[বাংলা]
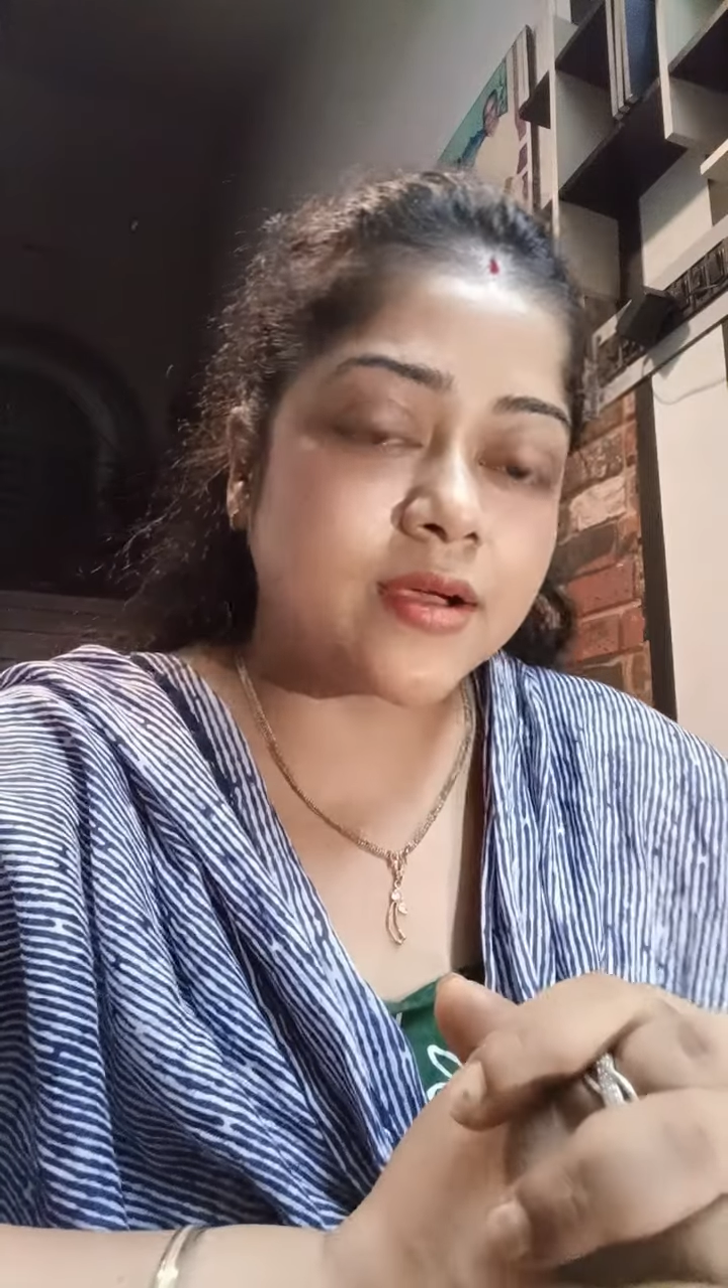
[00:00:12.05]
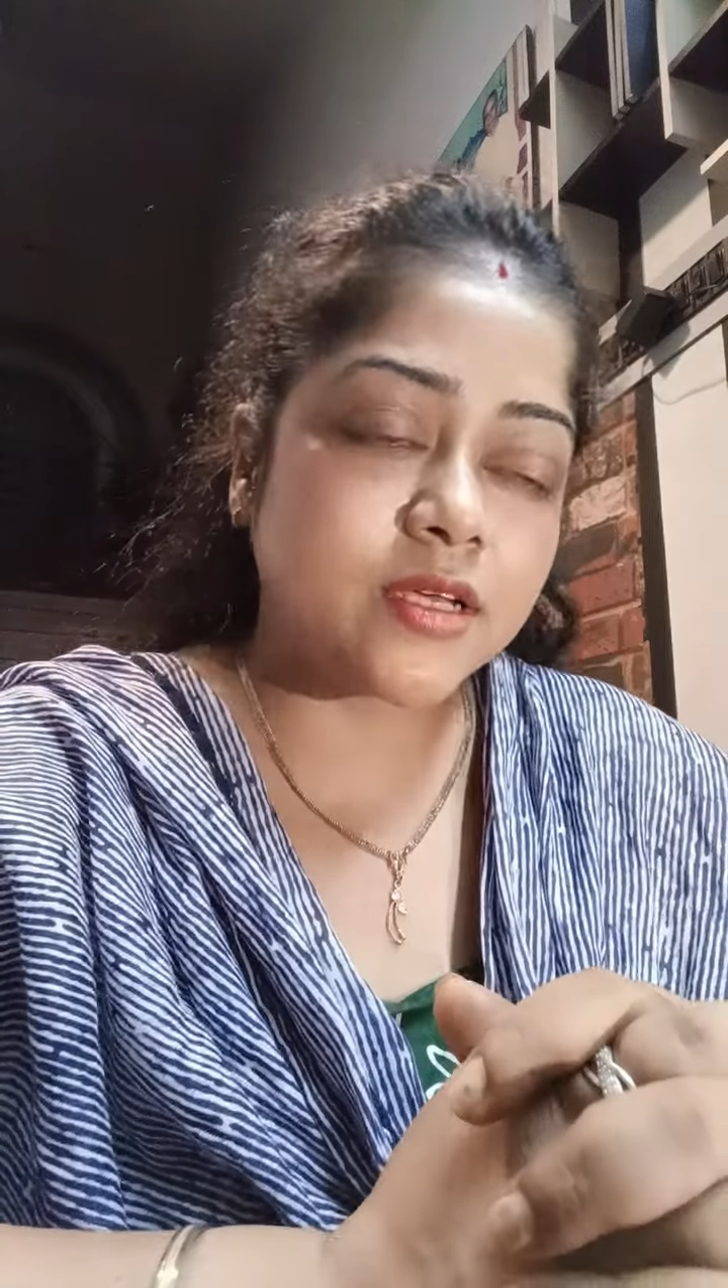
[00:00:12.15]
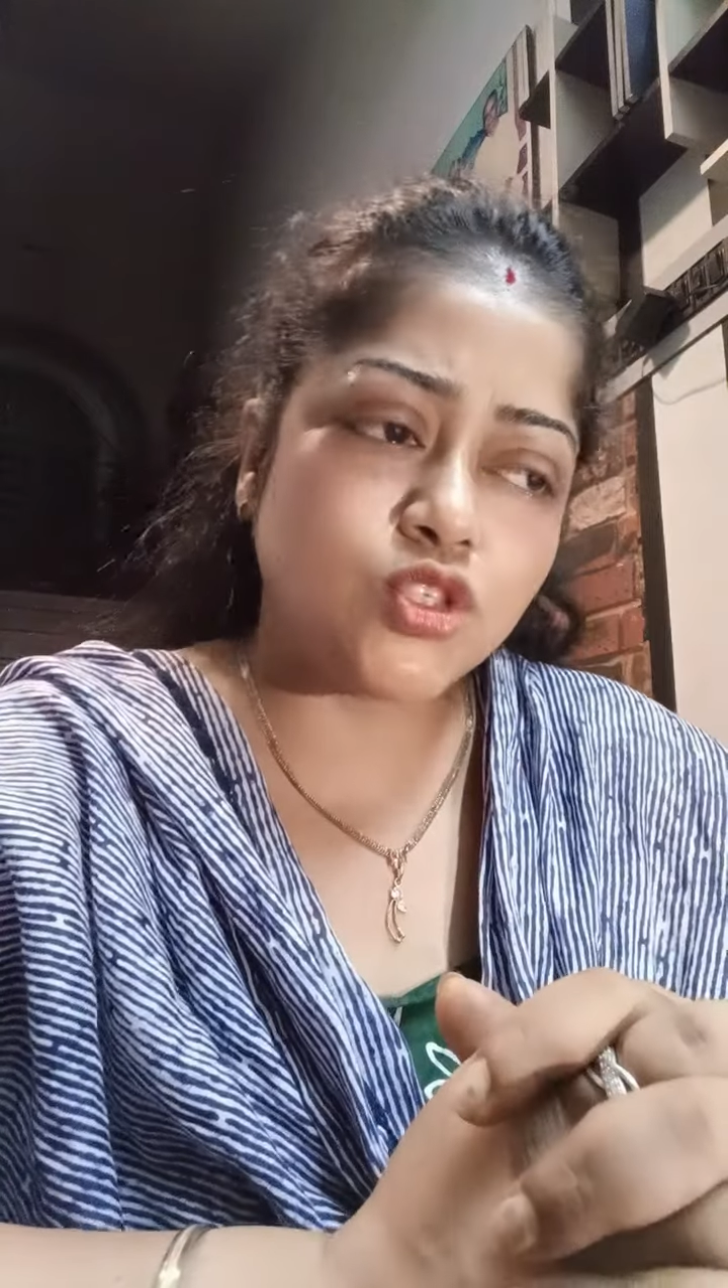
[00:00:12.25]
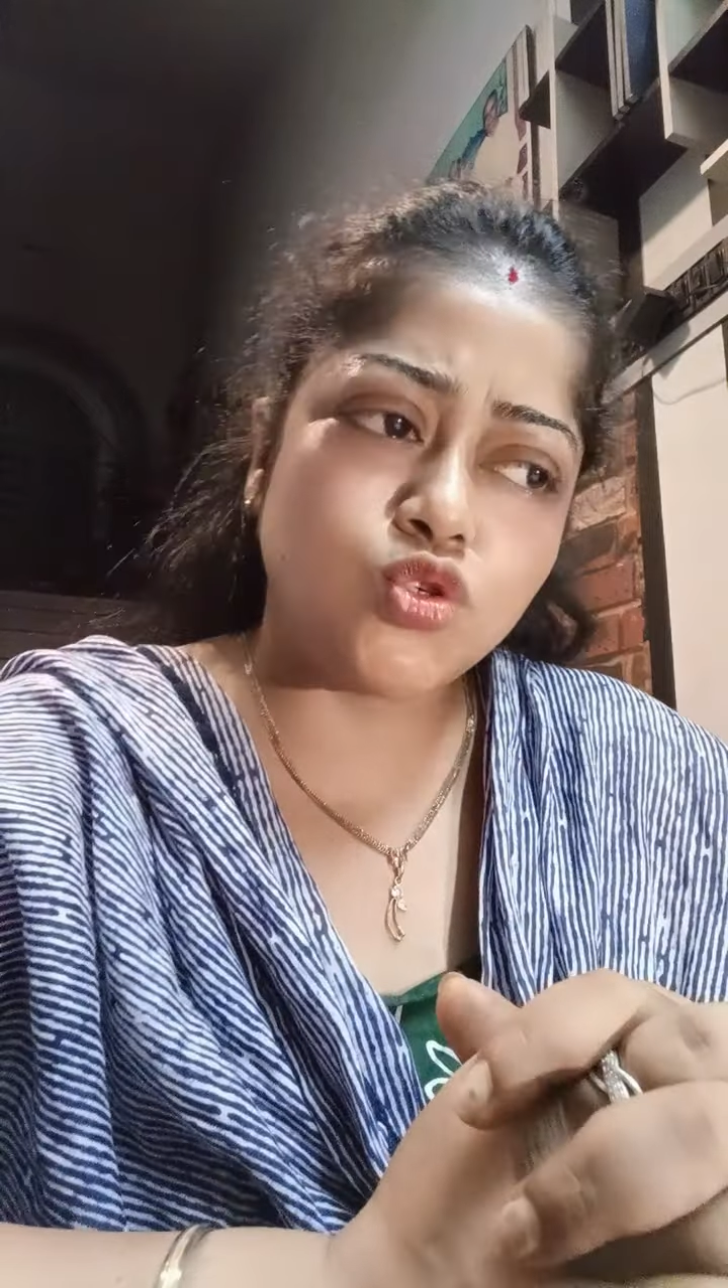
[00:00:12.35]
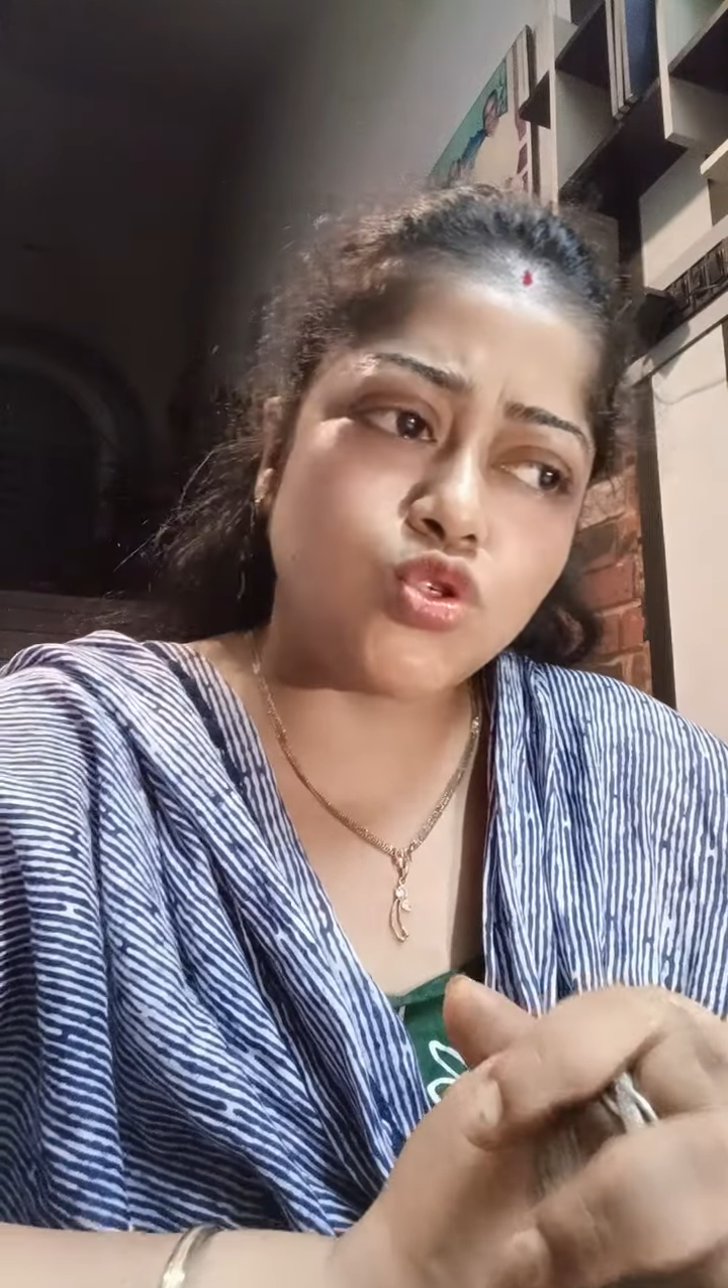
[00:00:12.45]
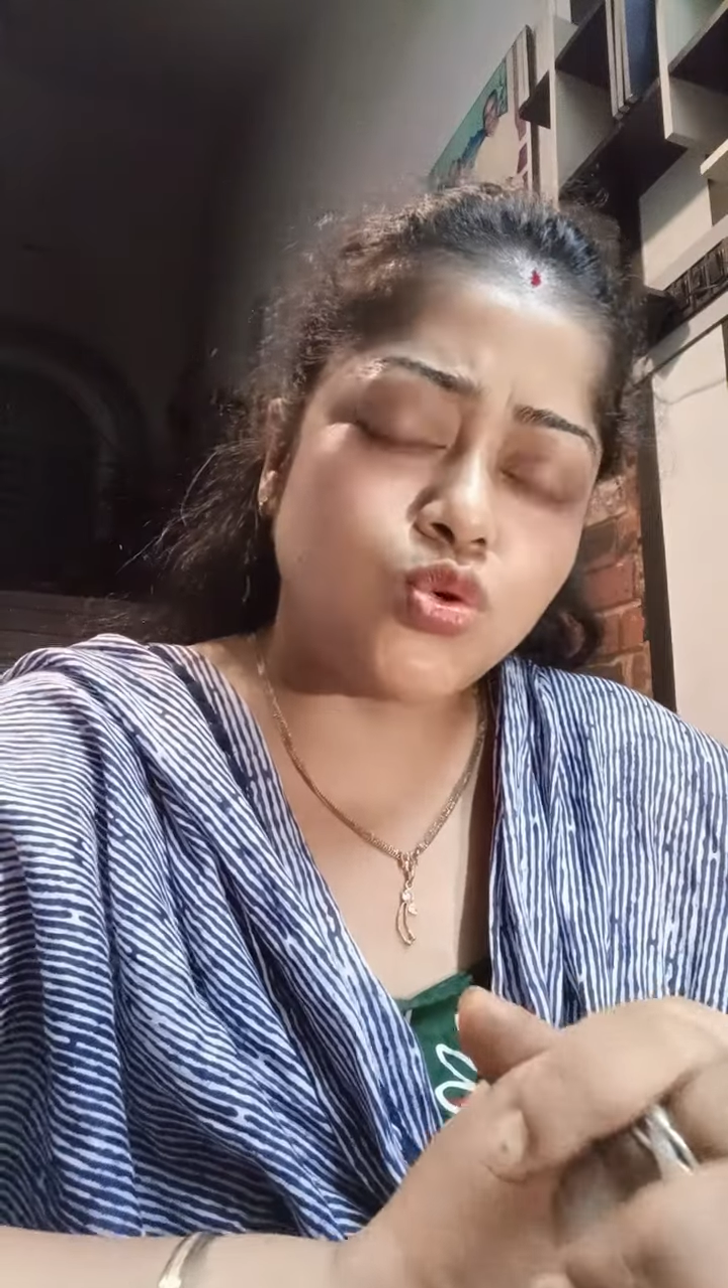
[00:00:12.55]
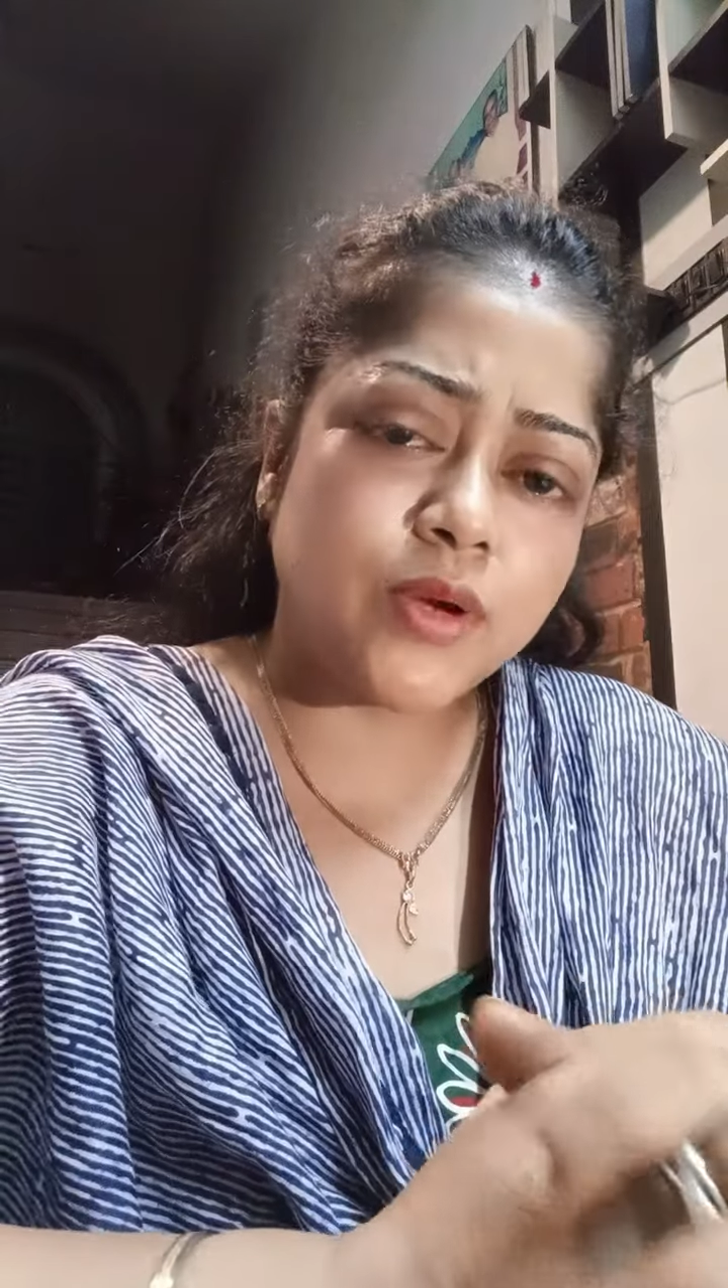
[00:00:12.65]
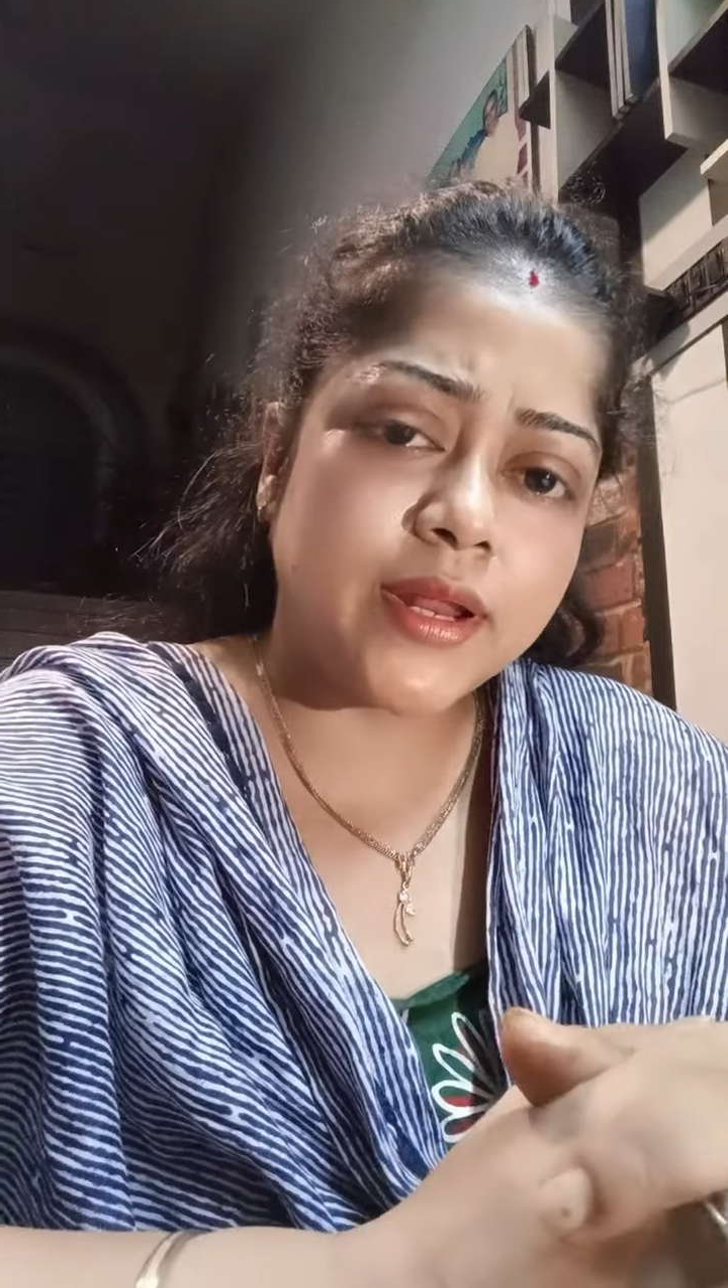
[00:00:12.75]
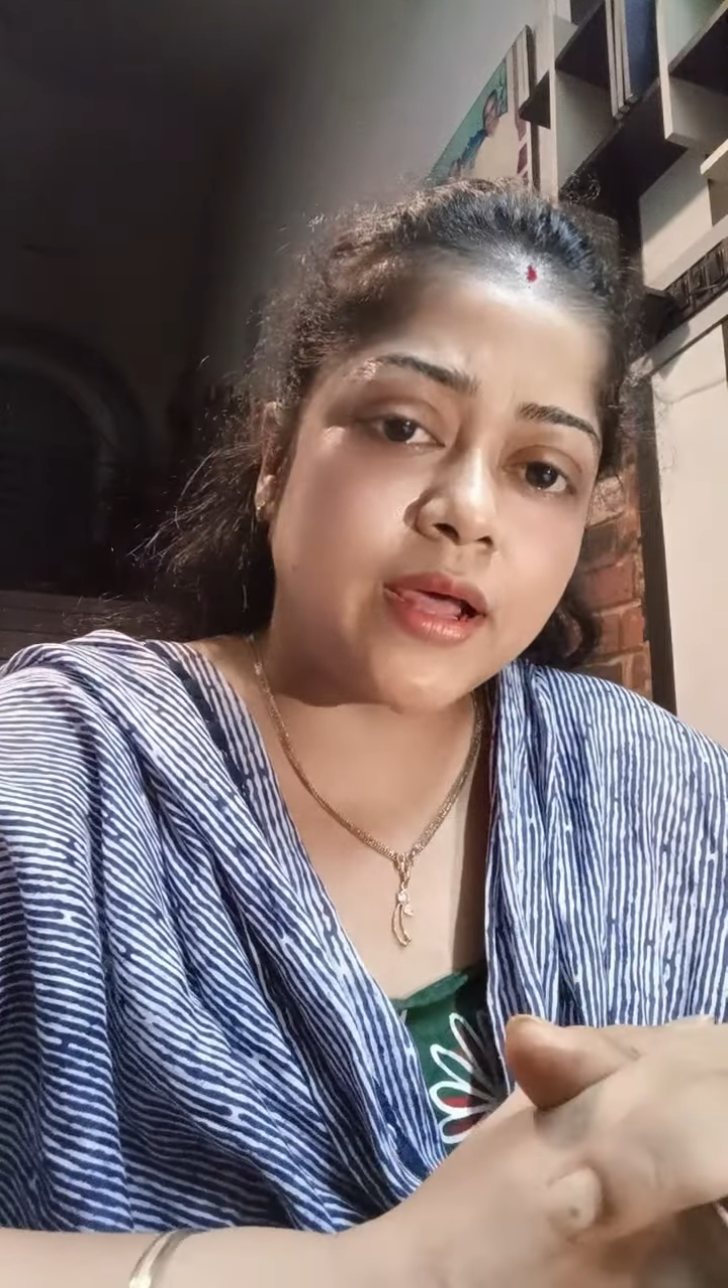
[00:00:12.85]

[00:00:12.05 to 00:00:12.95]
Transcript: কিছু শুনে